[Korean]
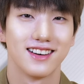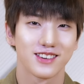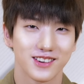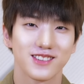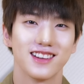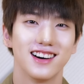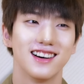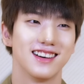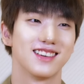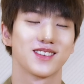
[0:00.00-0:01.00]

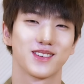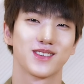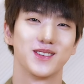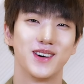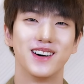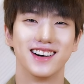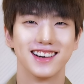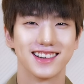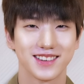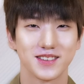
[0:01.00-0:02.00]
그렇구나. 고마,
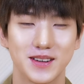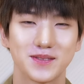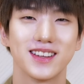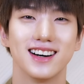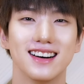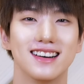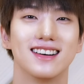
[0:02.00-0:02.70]
고맙다.